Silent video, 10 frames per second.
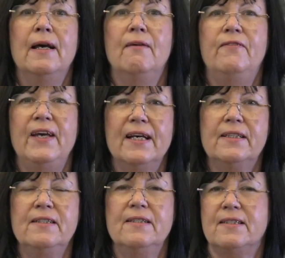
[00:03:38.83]

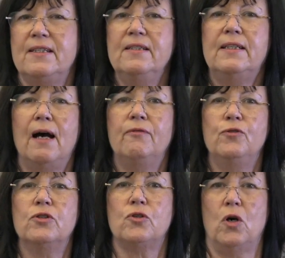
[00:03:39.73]
werden Sie
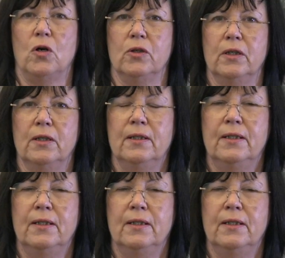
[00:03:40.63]
dafür sorgen,